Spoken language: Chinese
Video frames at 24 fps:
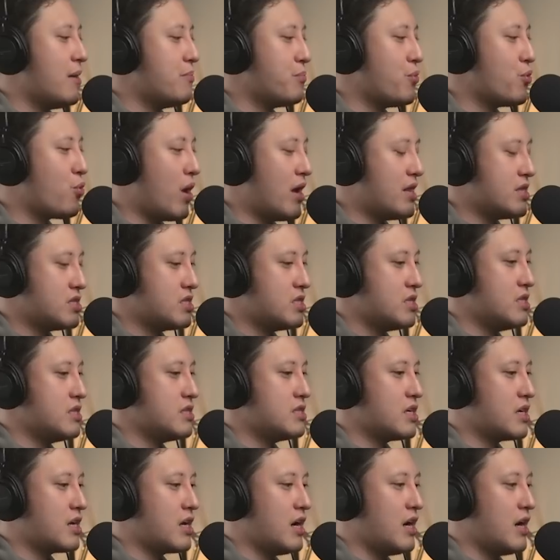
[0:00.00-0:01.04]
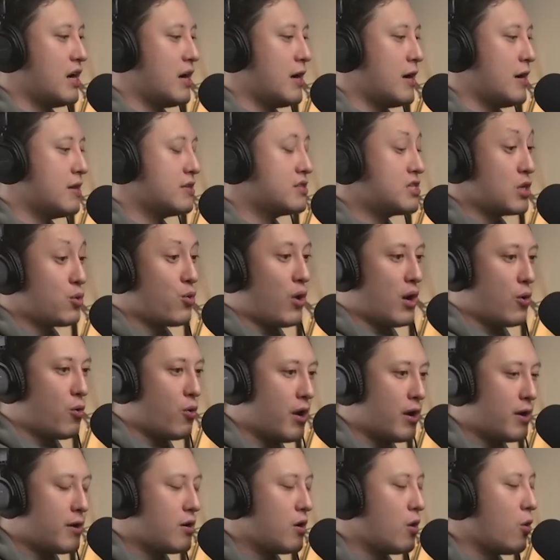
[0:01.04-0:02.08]
不管是这个金管
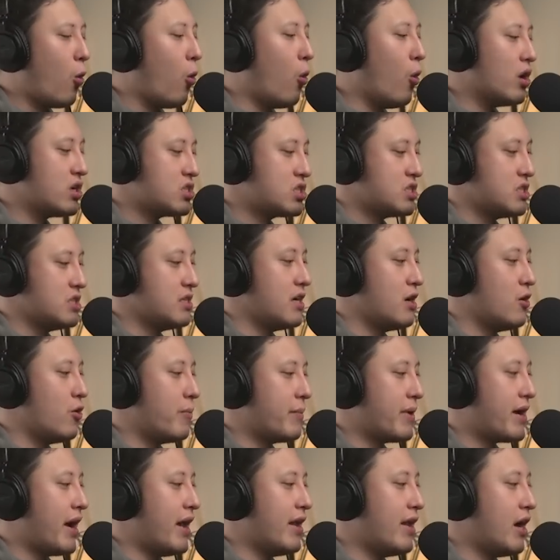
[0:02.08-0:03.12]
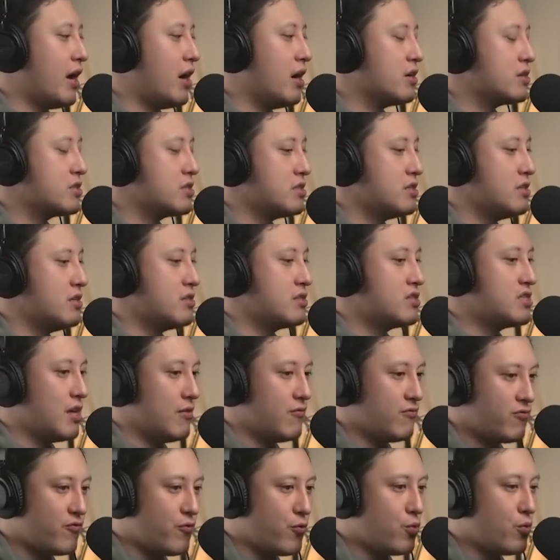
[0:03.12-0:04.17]
会，或是呢我们看到是
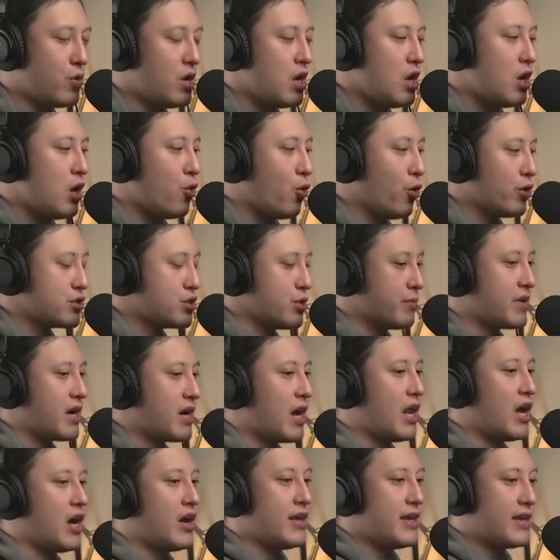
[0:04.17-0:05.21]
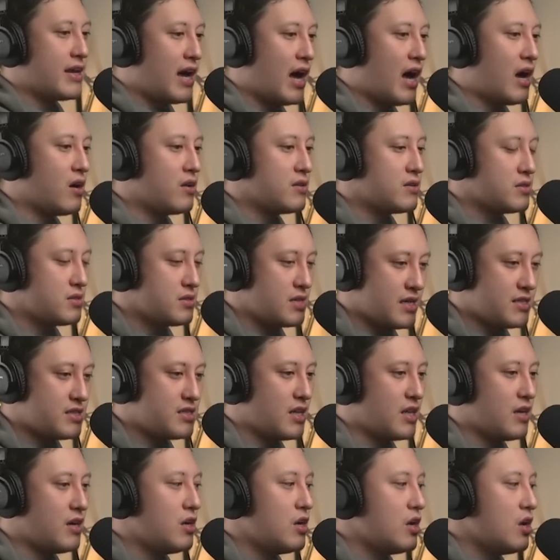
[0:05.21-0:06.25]
政府，或者我们看到银行这些
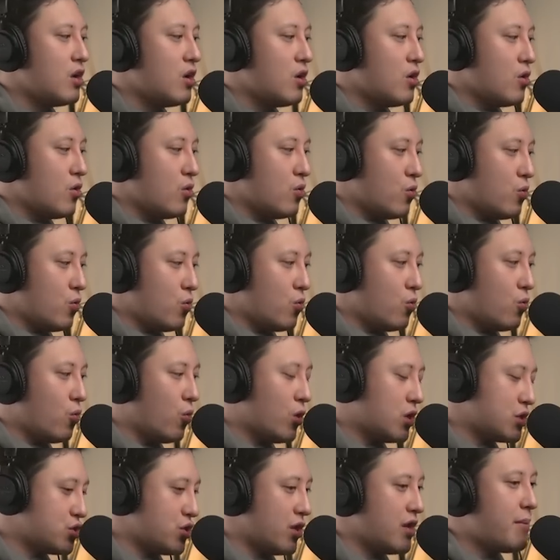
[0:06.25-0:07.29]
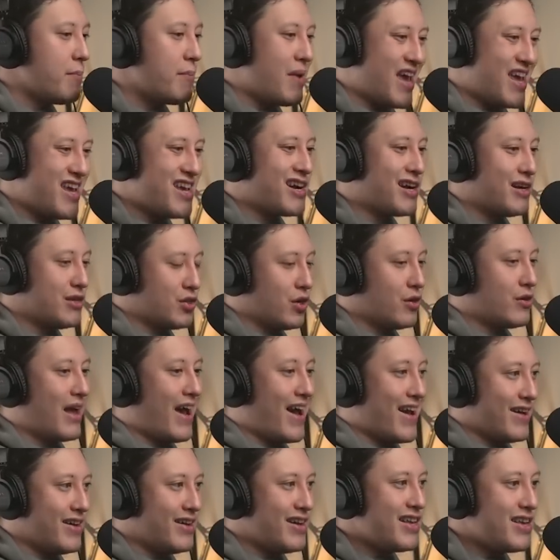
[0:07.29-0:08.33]
的。我觉得每一个人都有
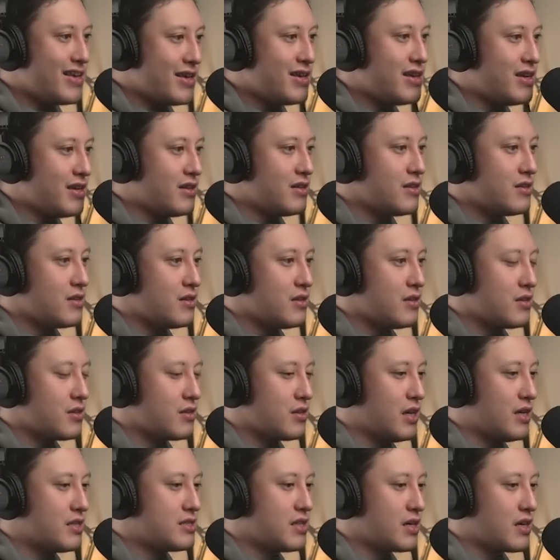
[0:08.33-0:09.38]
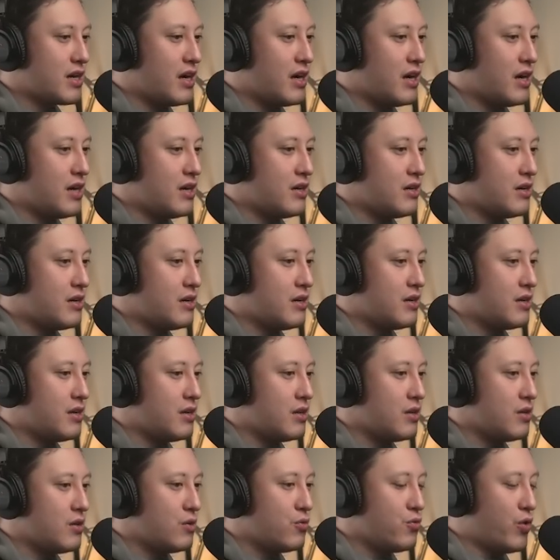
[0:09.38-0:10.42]
他利益的这个
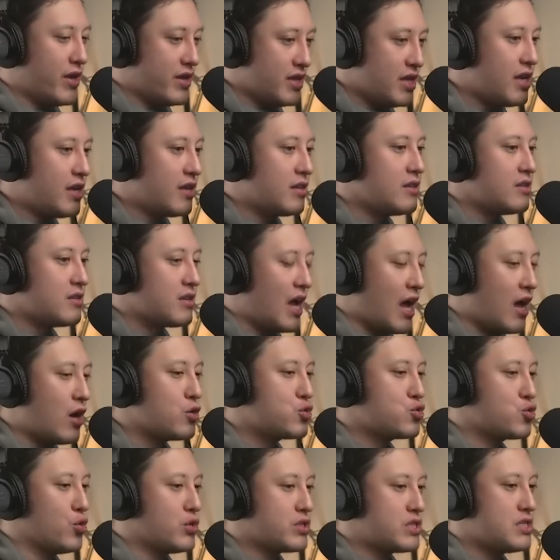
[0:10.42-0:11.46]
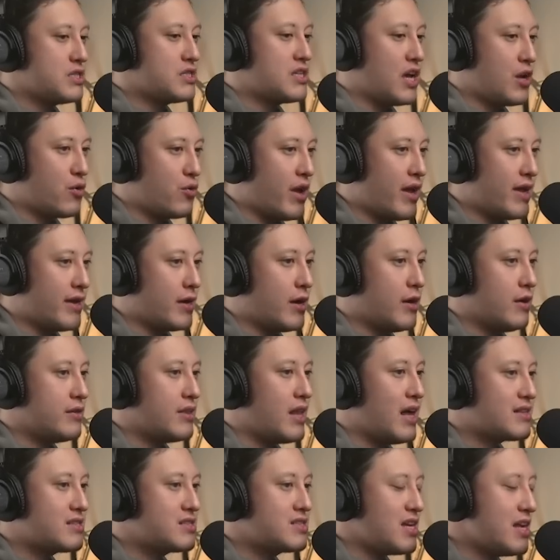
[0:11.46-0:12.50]
原因，他要做事情的原因哦。
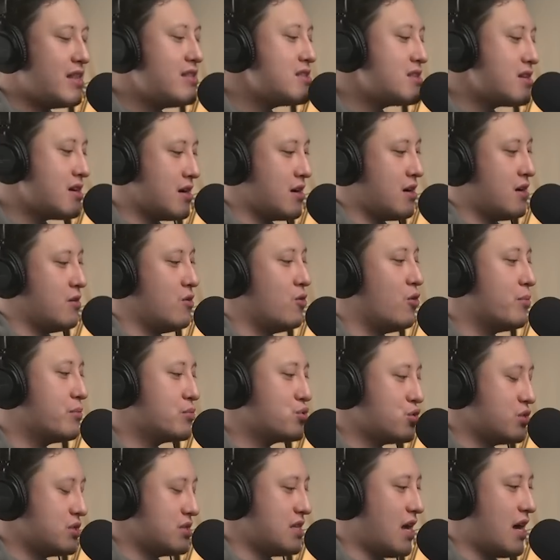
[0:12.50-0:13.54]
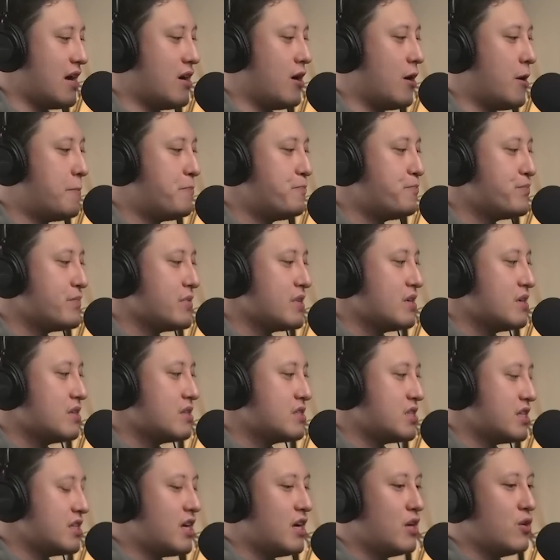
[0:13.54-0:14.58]
那真的，我们去想哦，
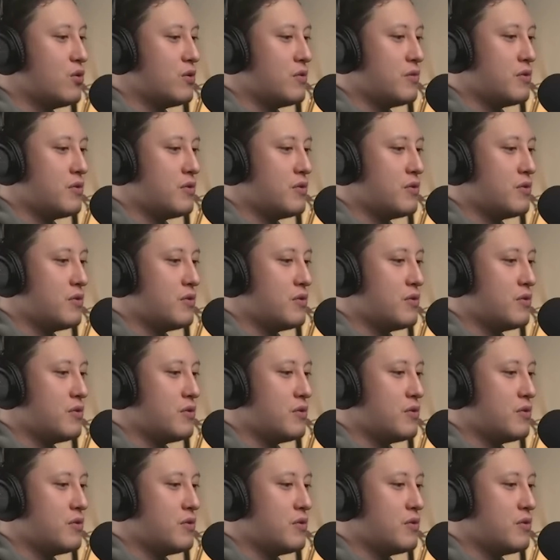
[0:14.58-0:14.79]
今天